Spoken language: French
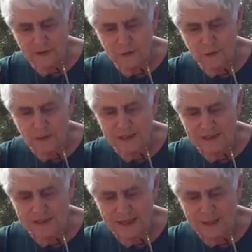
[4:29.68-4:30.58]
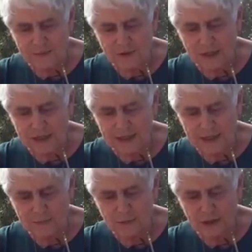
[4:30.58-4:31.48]
Ceux qui sèment dans les
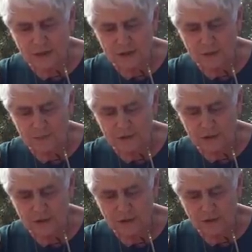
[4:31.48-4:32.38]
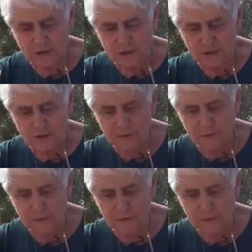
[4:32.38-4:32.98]
larmes moissonnent en chantant.